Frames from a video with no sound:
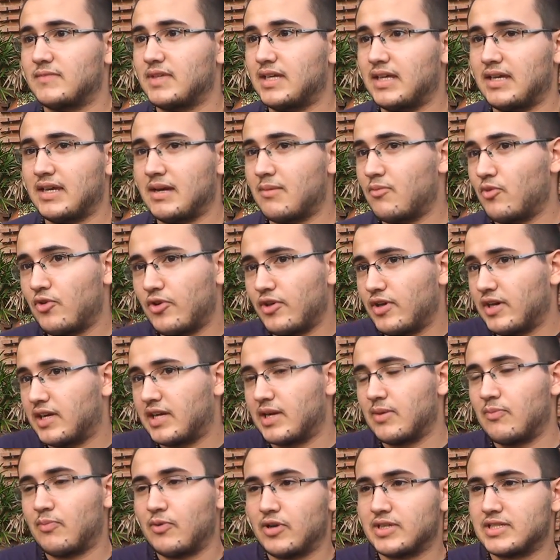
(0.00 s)
eh, a modo de
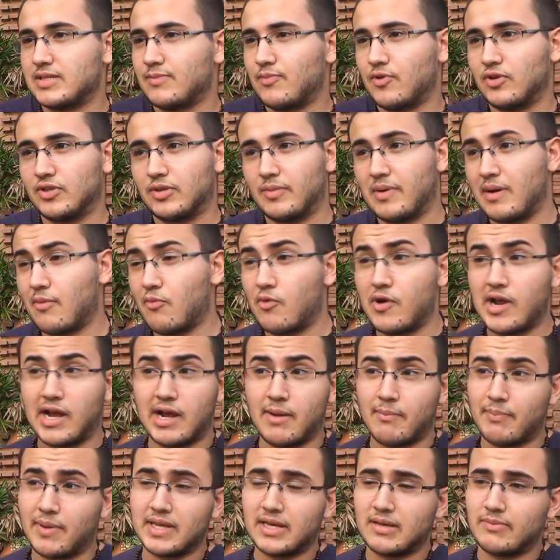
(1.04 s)
ejemplo, hace poco terminamos una
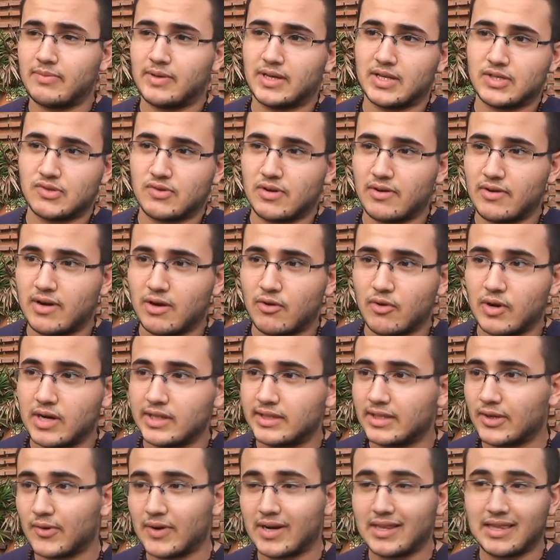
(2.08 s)
campaña para ayudar a una
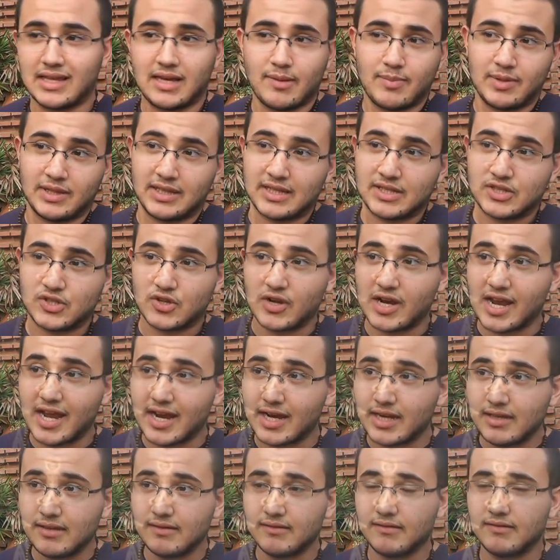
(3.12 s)
escuelita rural de Capitán
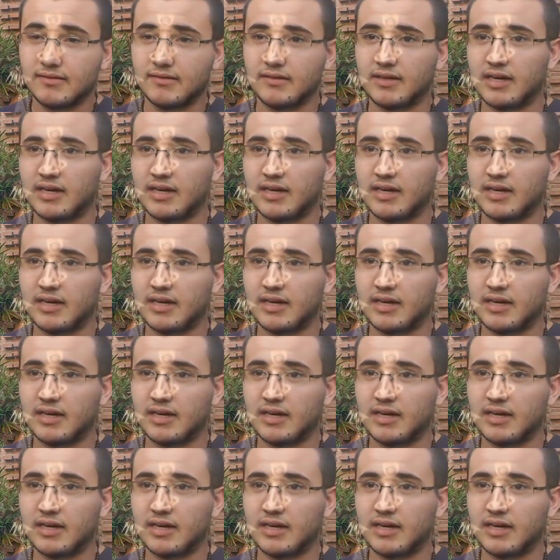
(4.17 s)
Solari.